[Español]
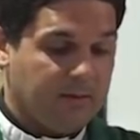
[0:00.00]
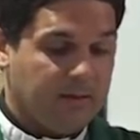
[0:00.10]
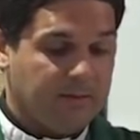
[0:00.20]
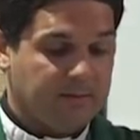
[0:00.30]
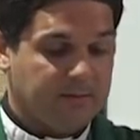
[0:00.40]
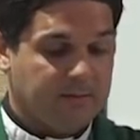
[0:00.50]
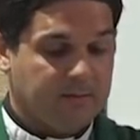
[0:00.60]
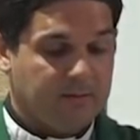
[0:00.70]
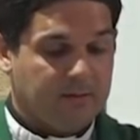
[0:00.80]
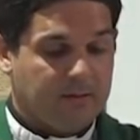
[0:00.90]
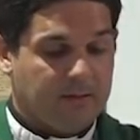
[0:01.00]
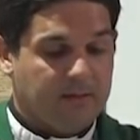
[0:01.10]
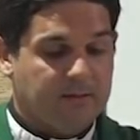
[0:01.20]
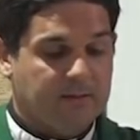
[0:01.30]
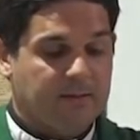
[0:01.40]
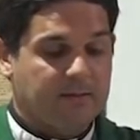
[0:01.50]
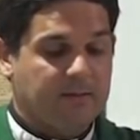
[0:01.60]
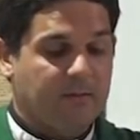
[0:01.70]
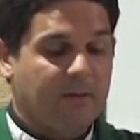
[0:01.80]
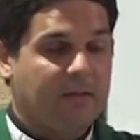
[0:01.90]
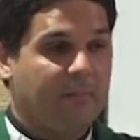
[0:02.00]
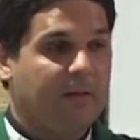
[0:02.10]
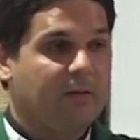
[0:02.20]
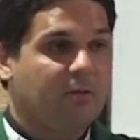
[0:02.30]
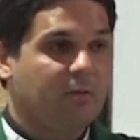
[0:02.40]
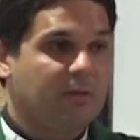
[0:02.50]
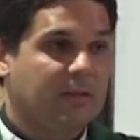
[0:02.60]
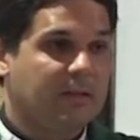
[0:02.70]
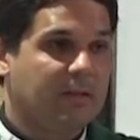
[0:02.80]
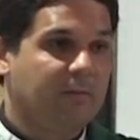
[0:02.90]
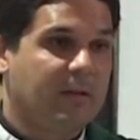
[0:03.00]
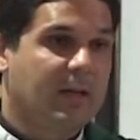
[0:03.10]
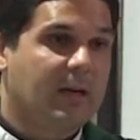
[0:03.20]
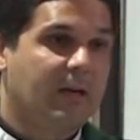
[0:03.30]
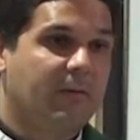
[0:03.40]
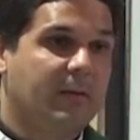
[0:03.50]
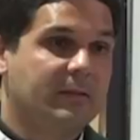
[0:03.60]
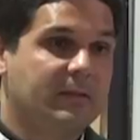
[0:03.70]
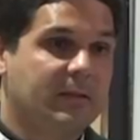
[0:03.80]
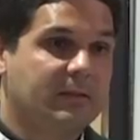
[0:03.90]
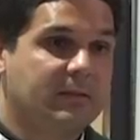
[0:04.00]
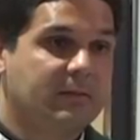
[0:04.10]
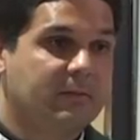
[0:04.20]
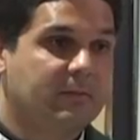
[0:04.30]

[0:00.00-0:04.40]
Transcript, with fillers: es este tercer mandamiento de santificar las fiestas.